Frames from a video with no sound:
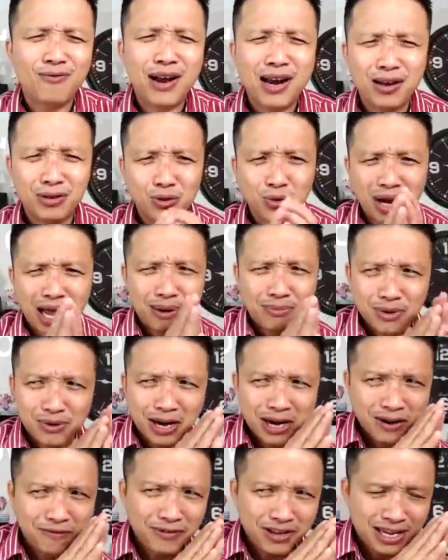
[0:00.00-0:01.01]
tức là không phải là tôi
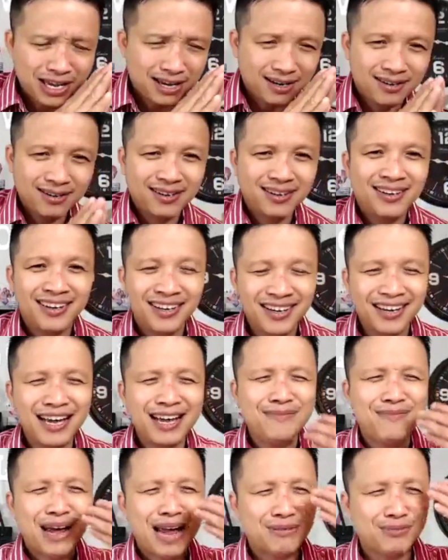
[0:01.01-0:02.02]
làm điều này để vì anh
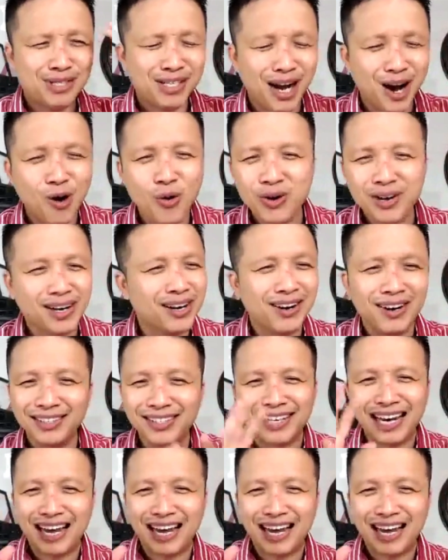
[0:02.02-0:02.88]
khi mà em sở hữu được